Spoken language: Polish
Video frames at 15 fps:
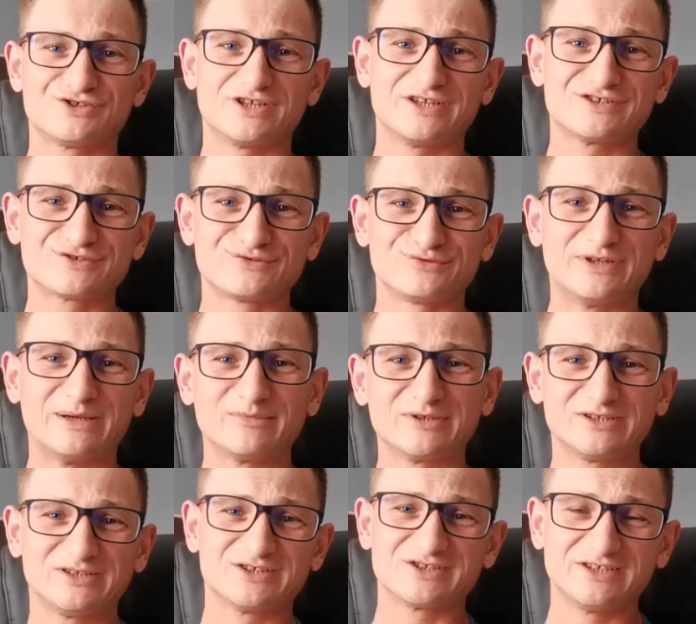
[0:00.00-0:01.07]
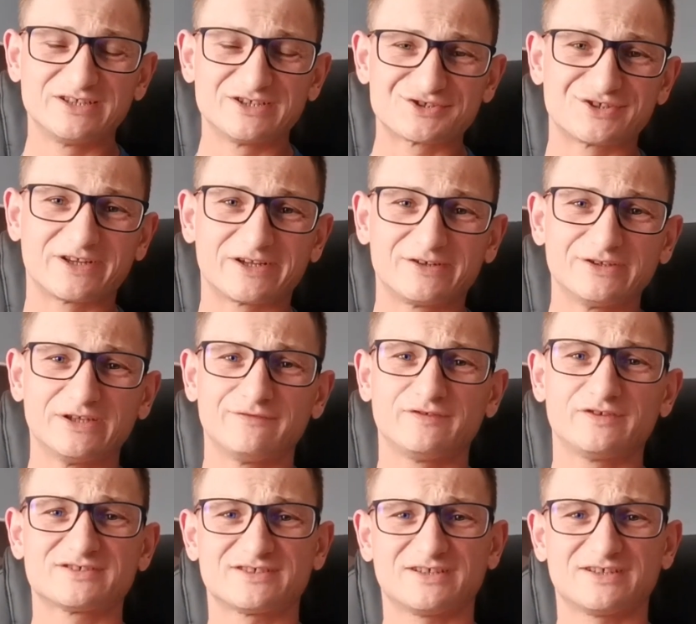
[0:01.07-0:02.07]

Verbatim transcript: Cześć, tu Damian. Jeżeli jeszcze tego nie wiesz,